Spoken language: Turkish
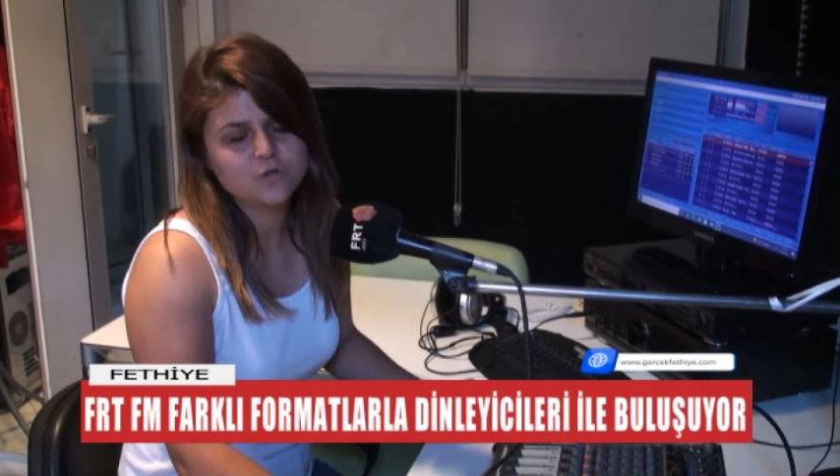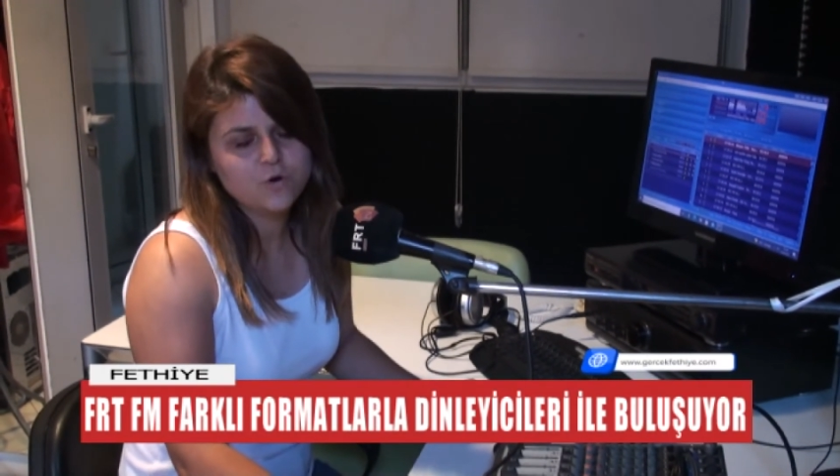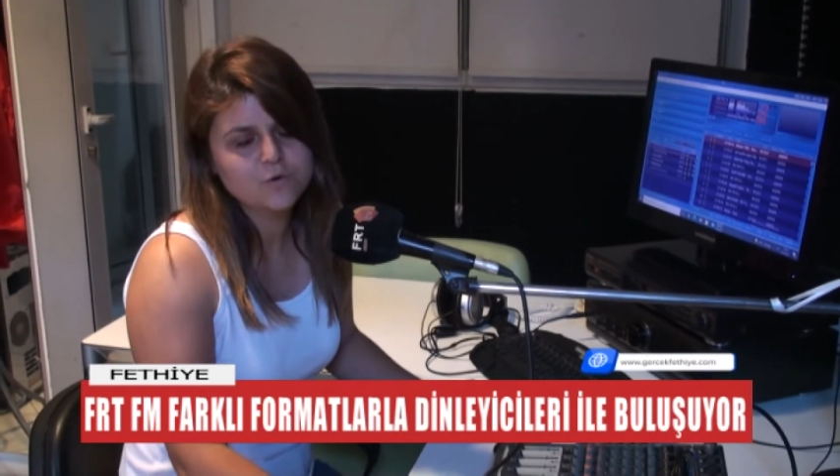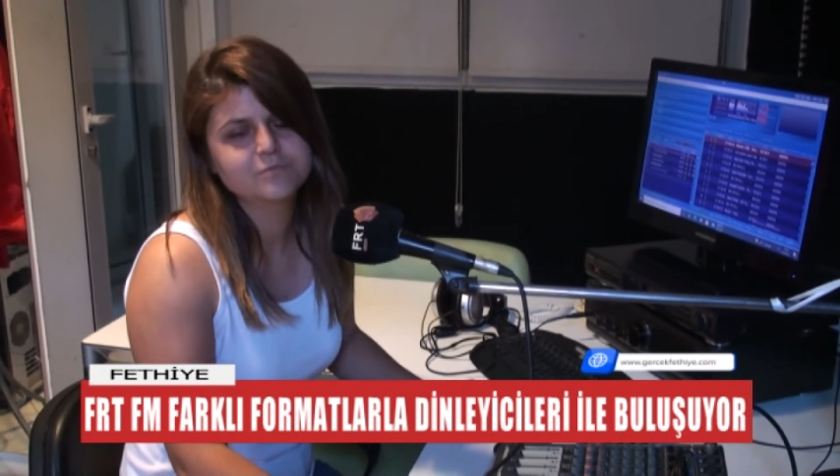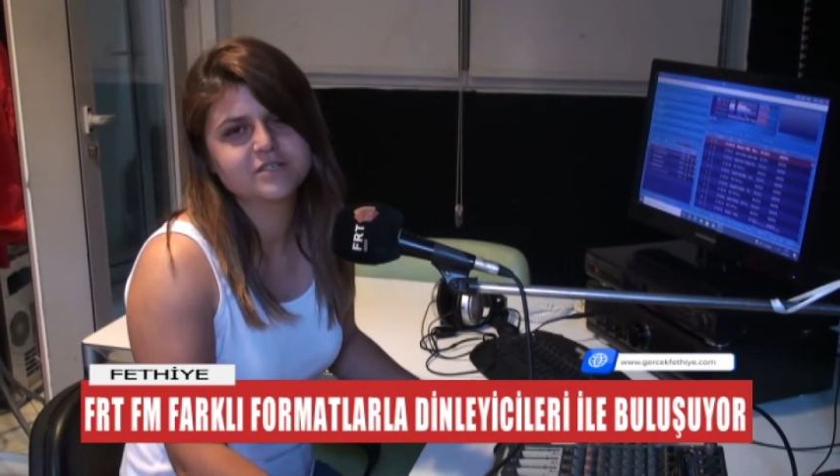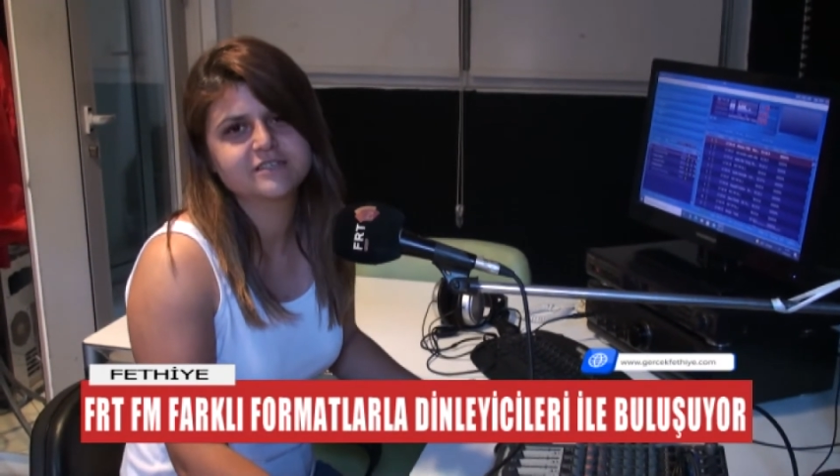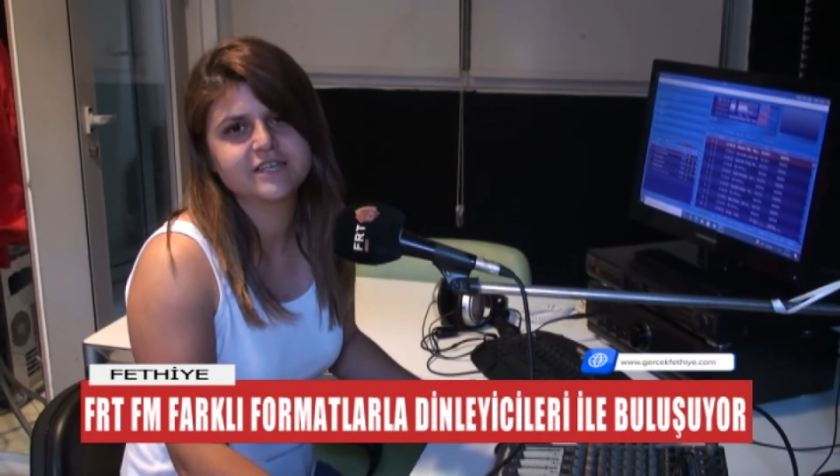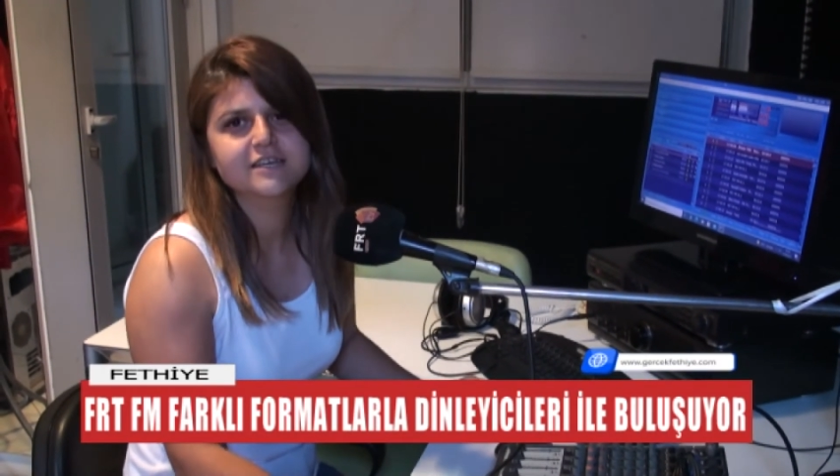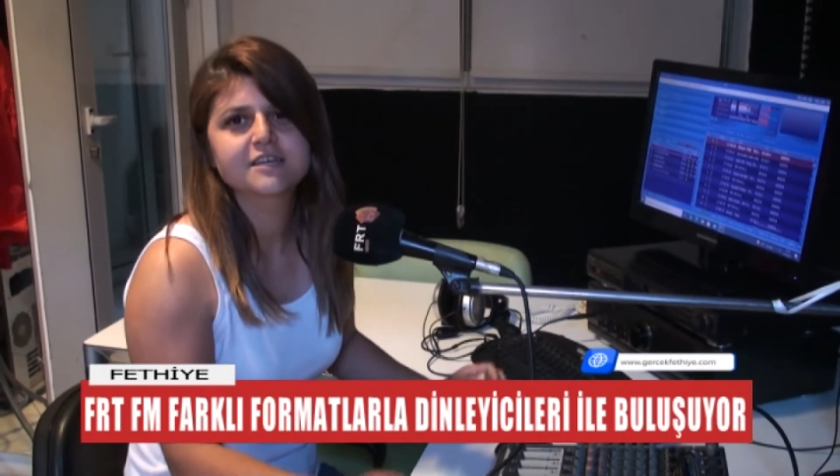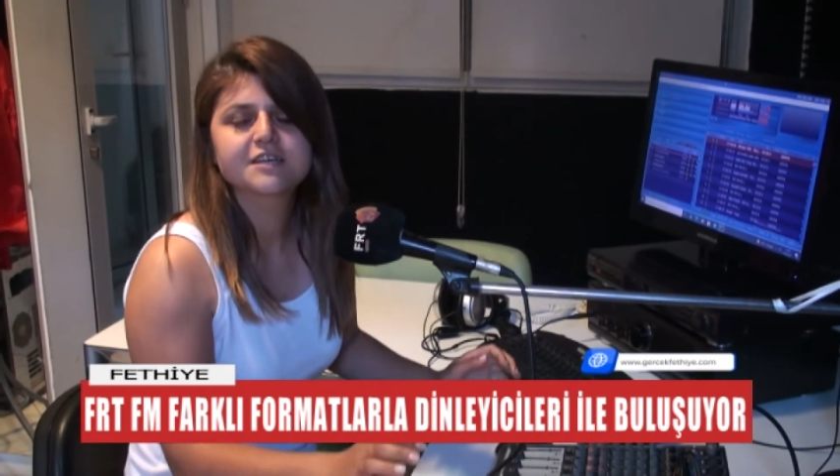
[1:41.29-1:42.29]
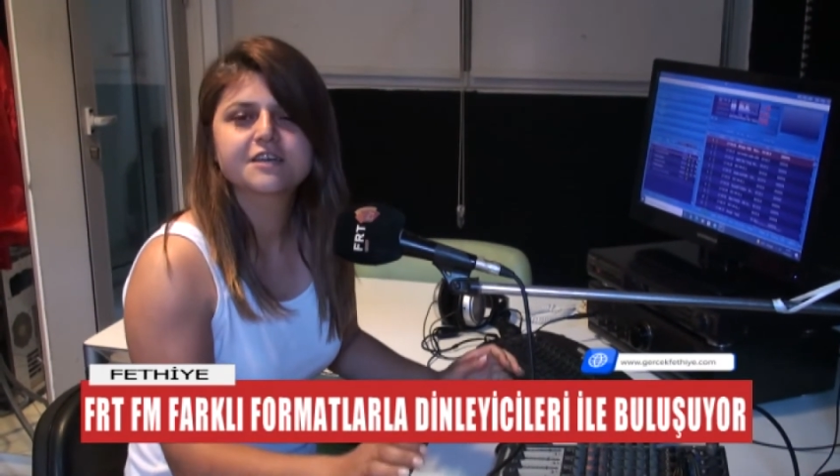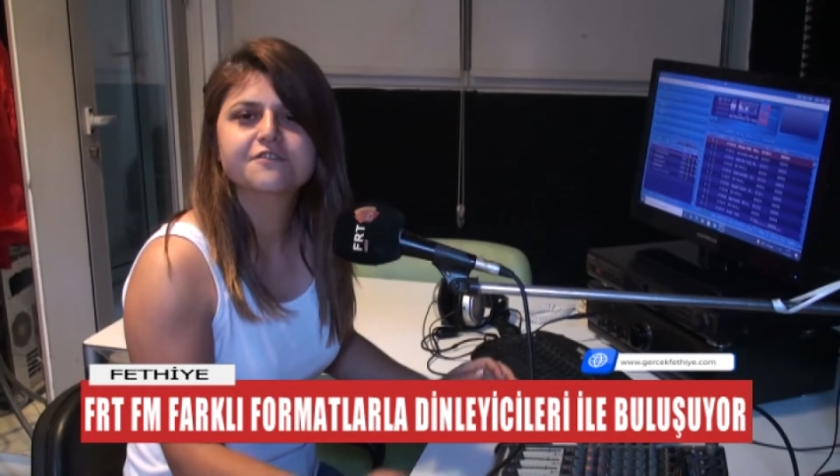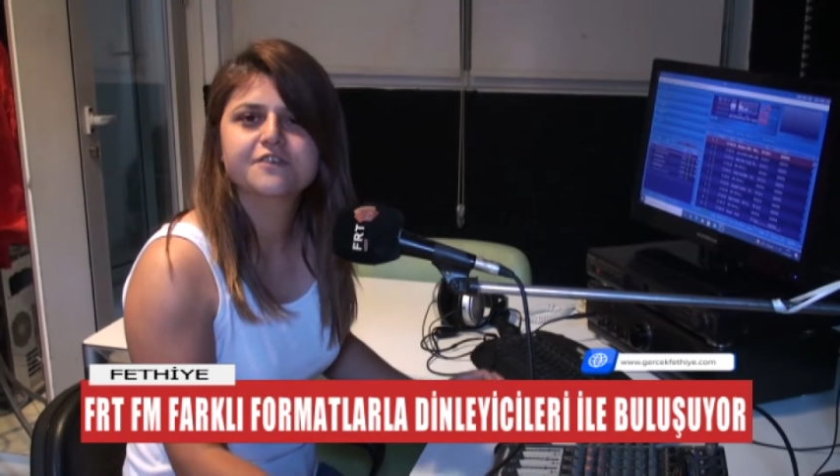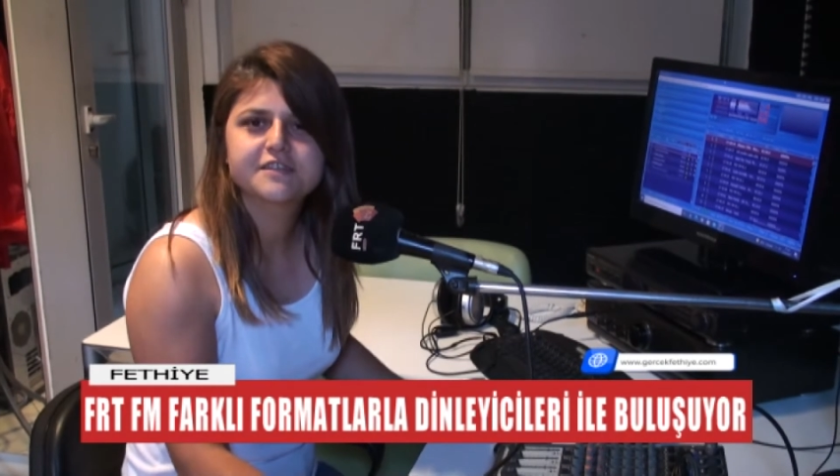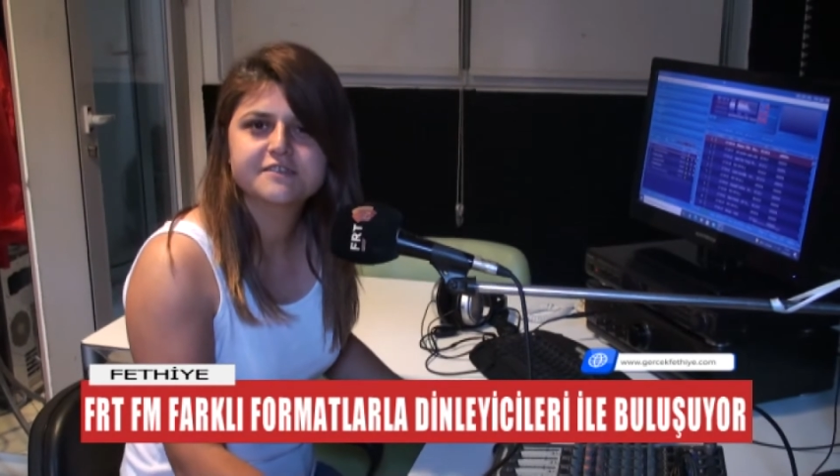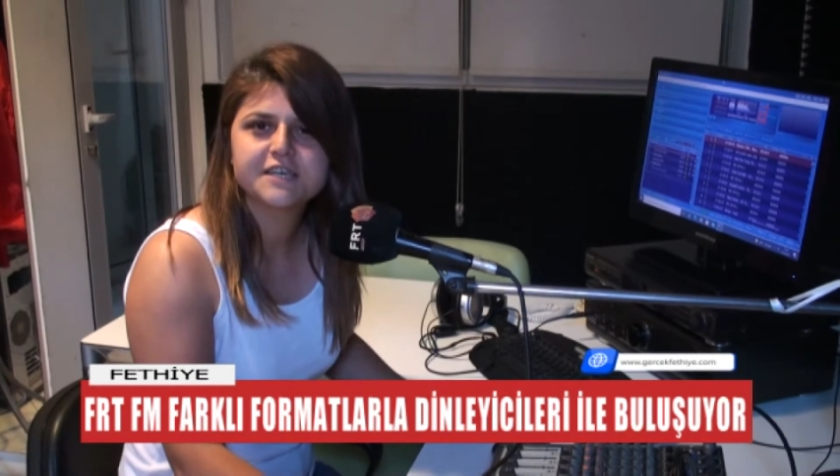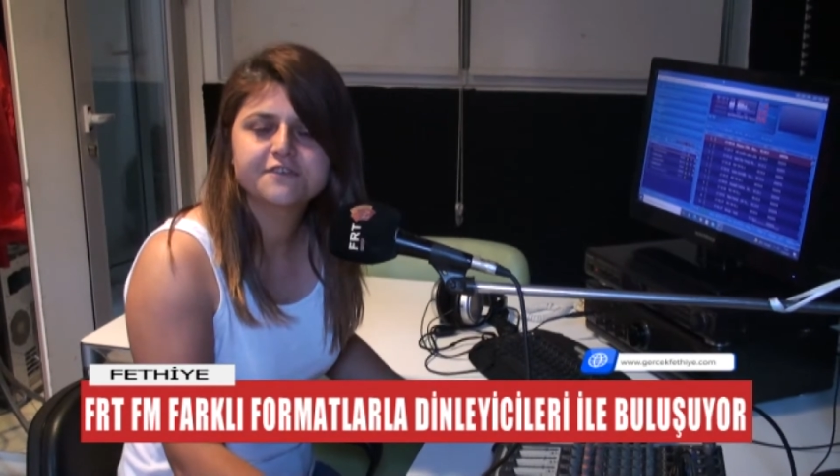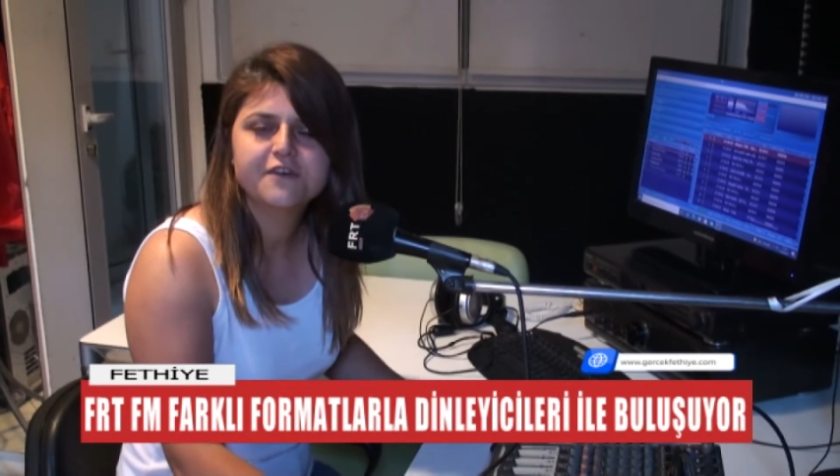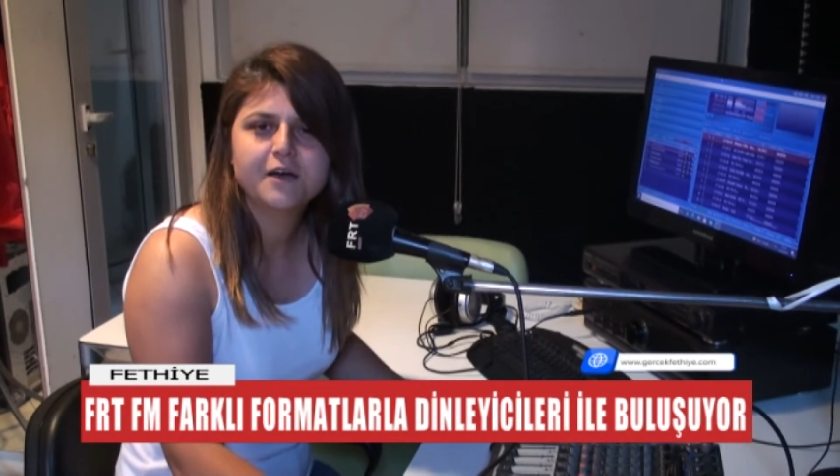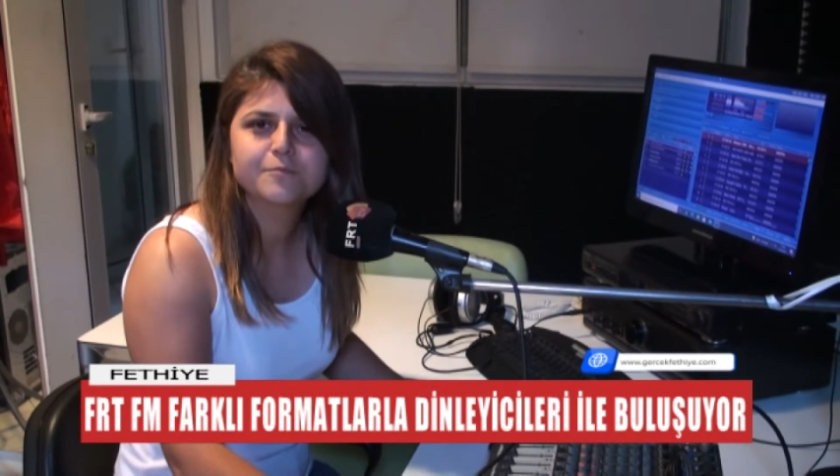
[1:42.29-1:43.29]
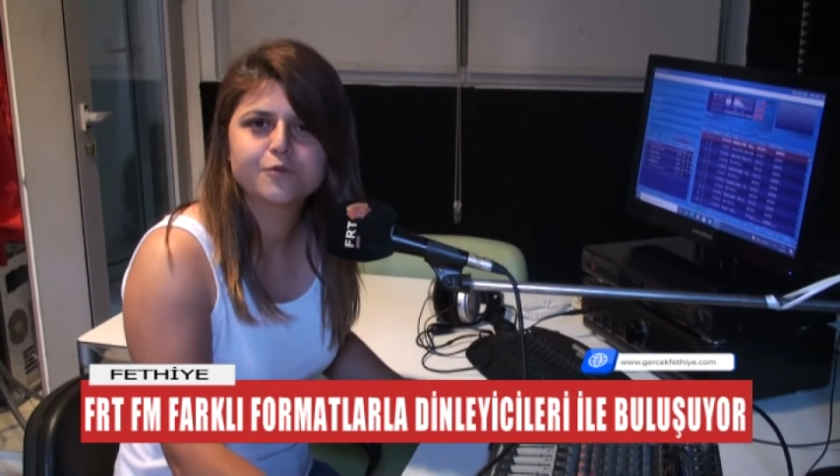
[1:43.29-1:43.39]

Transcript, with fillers: 9.11'de FRT FM